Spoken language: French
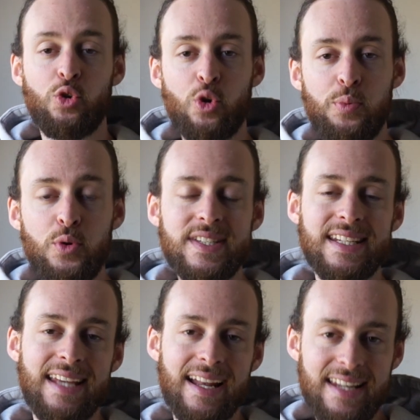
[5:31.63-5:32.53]
De plus,
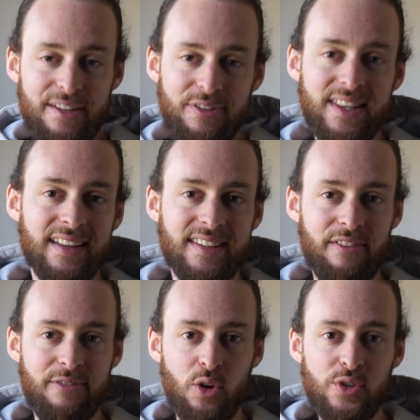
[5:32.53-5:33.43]
il y a l'effet
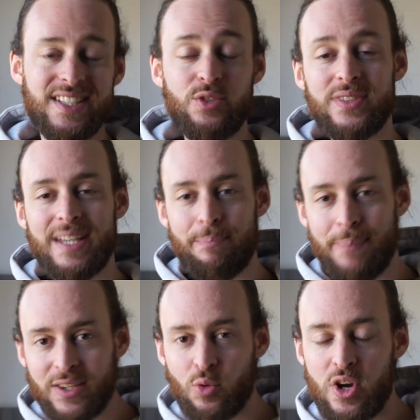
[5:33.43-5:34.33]
d'interférence. Si tu sais
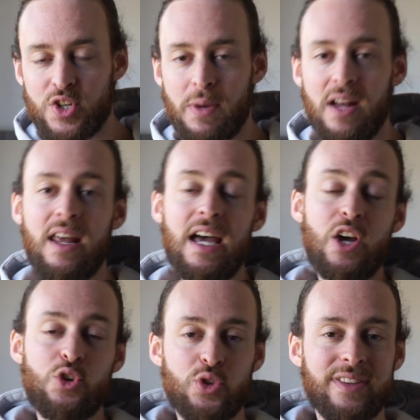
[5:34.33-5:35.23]
pas de quoi je parle,
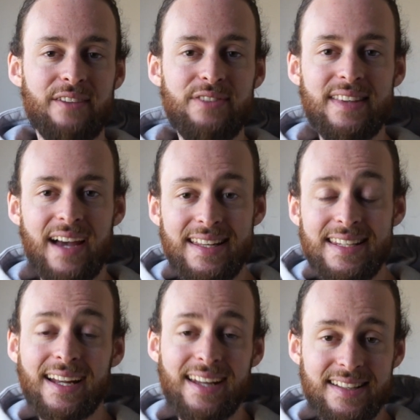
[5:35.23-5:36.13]
je t'invite à
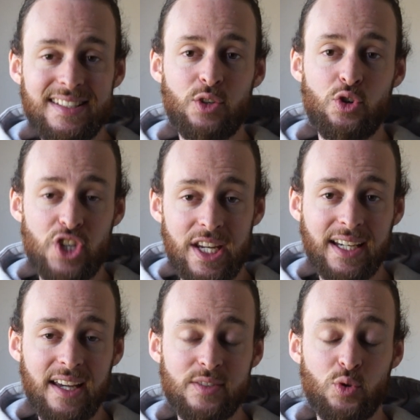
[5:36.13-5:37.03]
lire l'article que j'ai
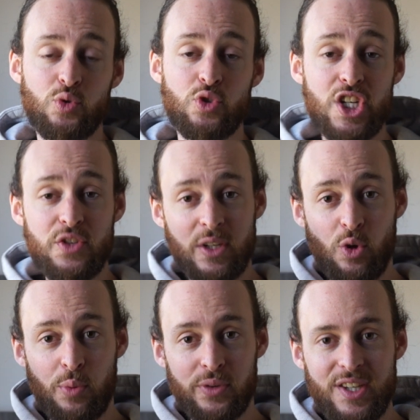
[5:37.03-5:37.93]
écrit à ce sujet, je vais te
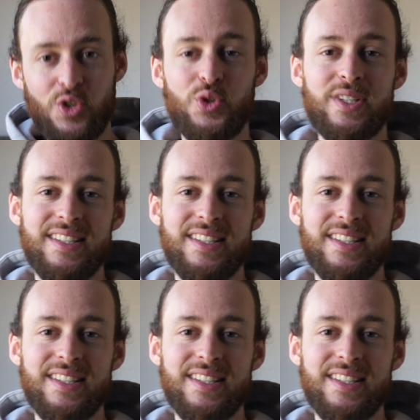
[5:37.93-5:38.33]
le poster juste